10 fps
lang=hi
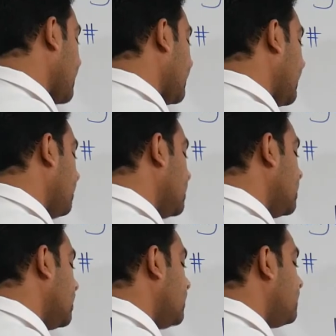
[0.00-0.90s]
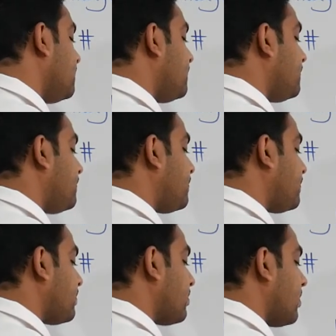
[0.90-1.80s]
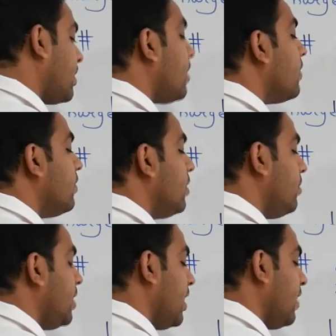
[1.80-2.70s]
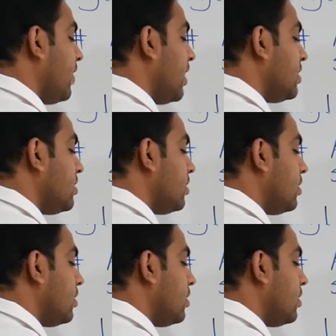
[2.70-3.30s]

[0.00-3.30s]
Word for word: कैपेसिटर विल बिहेव एज